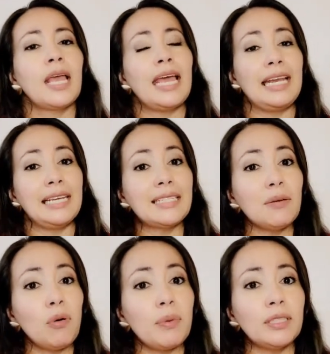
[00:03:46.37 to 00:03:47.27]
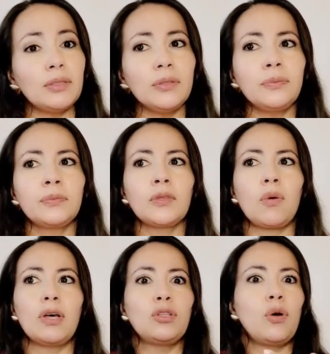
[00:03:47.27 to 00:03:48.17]
En este momento,
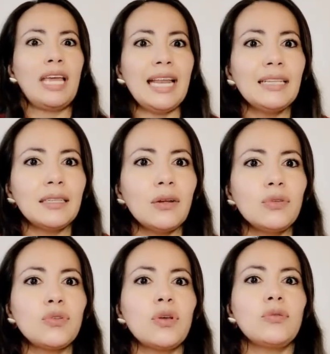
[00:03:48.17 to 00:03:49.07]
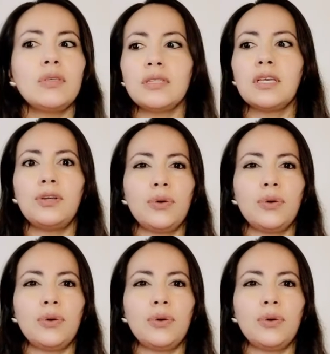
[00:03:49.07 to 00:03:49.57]
cuando él entra en un sueño y dice,